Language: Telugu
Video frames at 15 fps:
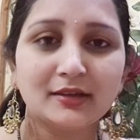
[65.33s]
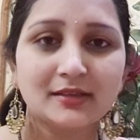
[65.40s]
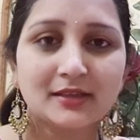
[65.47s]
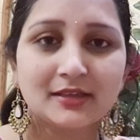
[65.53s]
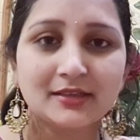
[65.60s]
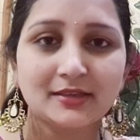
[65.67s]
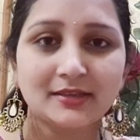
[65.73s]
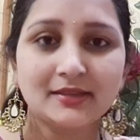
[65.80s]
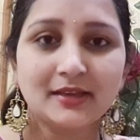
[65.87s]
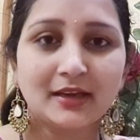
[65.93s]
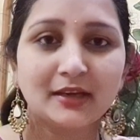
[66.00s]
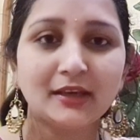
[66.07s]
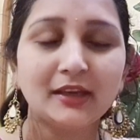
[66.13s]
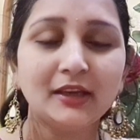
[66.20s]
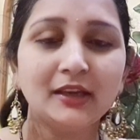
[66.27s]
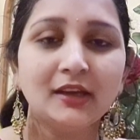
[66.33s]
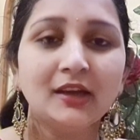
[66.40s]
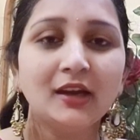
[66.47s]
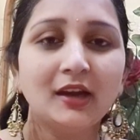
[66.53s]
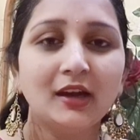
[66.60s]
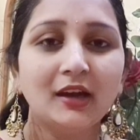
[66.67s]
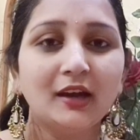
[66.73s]
సీజర్స్ అని
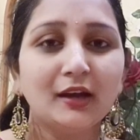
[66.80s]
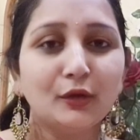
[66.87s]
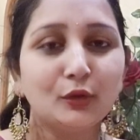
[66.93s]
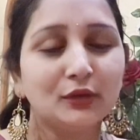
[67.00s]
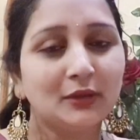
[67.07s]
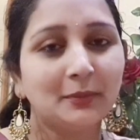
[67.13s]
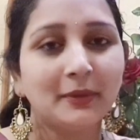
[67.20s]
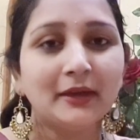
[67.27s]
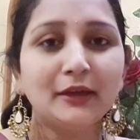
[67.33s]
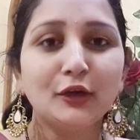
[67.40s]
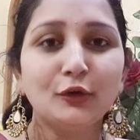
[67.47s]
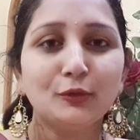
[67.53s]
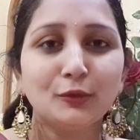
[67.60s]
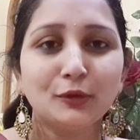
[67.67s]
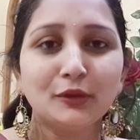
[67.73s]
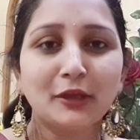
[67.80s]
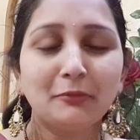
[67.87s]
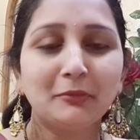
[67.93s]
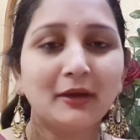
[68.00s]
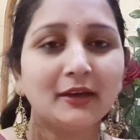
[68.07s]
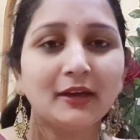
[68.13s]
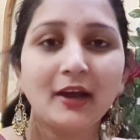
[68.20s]
కొత్తపేటలో
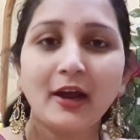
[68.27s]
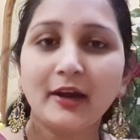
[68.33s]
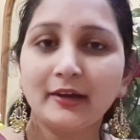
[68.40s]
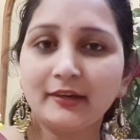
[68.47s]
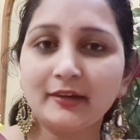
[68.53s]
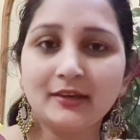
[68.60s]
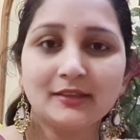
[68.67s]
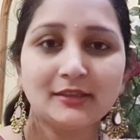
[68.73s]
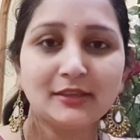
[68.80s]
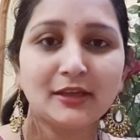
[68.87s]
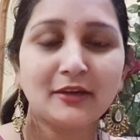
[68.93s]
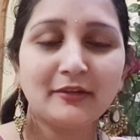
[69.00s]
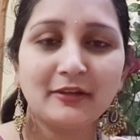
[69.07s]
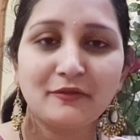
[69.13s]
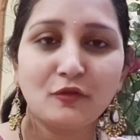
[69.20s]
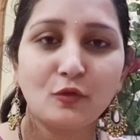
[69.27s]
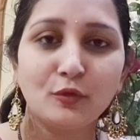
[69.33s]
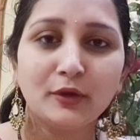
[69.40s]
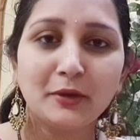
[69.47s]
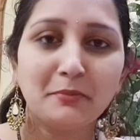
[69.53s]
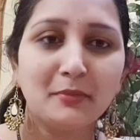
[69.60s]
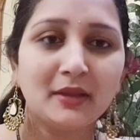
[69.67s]
ఉంటుందన్నమాట అడ్రస్ ఇంకా వాళ్ళ
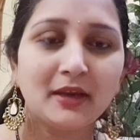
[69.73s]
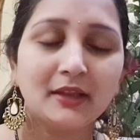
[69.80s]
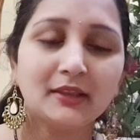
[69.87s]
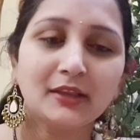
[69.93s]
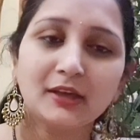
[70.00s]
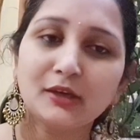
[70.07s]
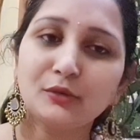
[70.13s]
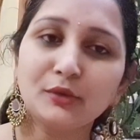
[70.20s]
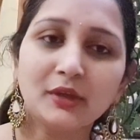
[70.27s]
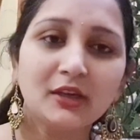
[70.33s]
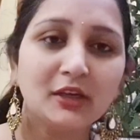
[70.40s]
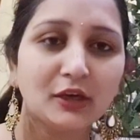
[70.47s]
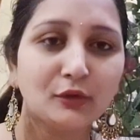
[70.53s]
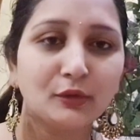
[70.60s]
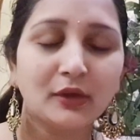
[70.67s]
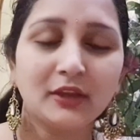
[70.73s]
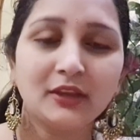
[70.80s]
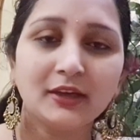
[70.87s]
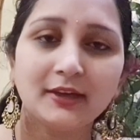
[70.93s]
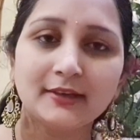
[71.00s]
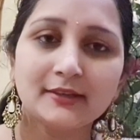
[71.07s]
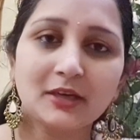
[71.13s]
ఫోన్ నెంబర్ అంతా కూడా నేను
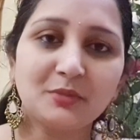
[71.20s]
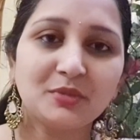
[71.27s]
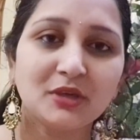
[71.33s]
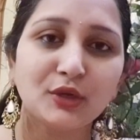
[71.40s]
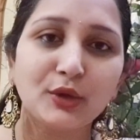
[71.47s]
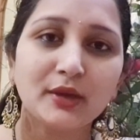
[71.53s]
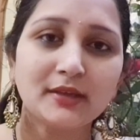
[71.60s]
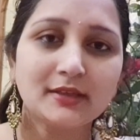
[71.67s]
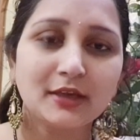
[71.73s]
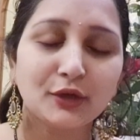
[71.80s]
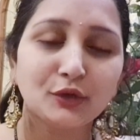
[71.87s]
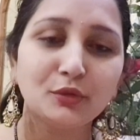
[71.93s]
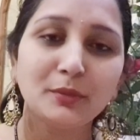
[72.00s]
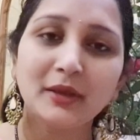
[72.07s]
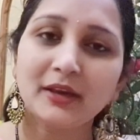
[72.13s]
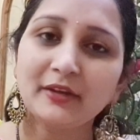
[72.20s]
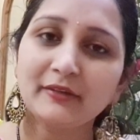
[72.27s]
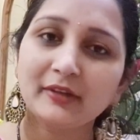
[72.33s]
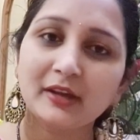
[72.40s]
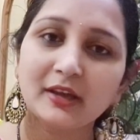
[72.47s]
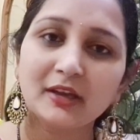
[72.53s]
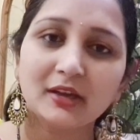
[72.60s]
కింద డిస్క్రిప్షన్లో ఇస్తాను మీరు
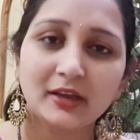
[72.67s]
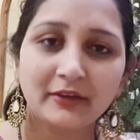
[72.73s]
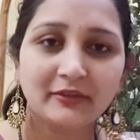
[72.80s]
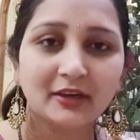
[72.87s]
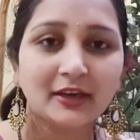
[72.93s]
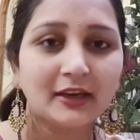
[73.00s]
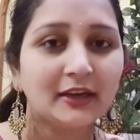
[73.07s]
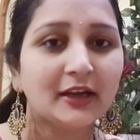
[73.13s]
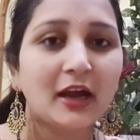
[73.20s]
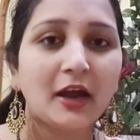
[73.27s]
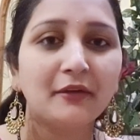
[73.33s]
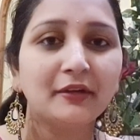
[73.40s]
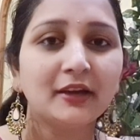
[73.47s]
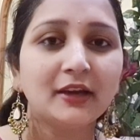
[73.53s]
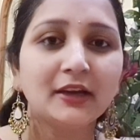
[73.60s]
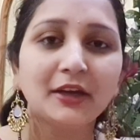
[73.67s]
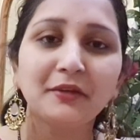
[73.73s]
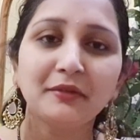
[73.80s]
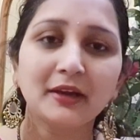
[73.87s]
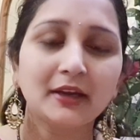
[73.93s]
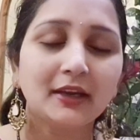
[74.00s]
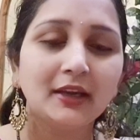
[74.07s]
ఎవరికైనా కావాలంటే
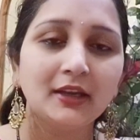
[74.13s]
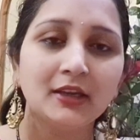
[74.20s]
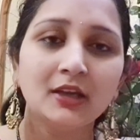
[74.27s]
వెళ్ళి